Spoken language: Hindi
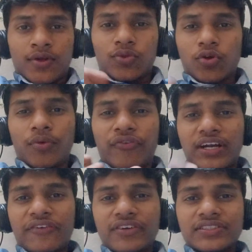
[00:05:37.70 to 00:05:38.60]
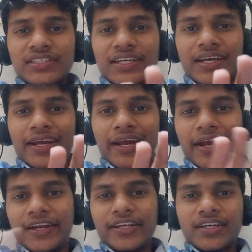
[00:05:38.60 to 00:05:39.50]
तो भी फटाफट से
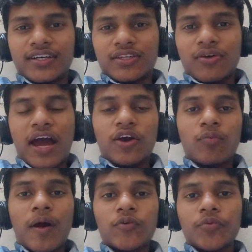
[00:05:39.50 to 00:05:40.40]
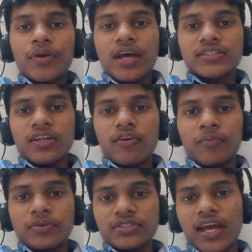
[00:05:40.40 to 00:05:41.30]
एडिटिंग करता हूँ आई होप आपको मेरा आज का ब्लॉग
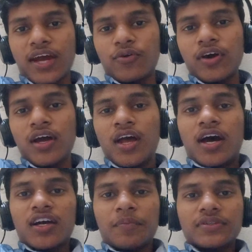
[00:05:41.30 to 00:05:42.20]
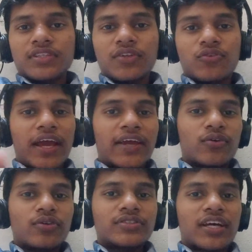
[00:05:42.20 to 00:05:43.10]
पसंद आया होगा अगर पसंद है तो लाइक
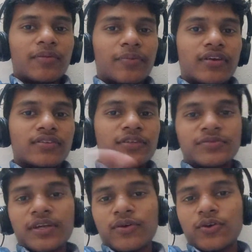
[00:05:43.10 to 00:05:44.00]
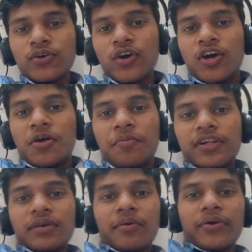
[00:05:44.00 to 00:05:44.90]
करो चैनल पर सब्सक्राइब करो
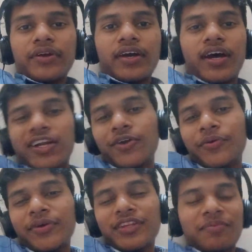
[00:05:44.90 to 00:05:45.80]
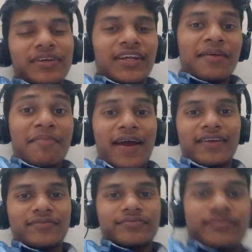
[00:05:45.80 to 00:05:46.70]
मिलते हैं हमारे अगले वीडियो में तब तक के लिए
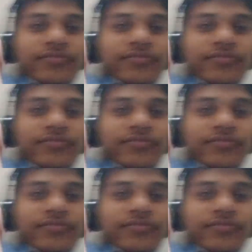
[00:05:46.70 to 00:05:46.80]
बाय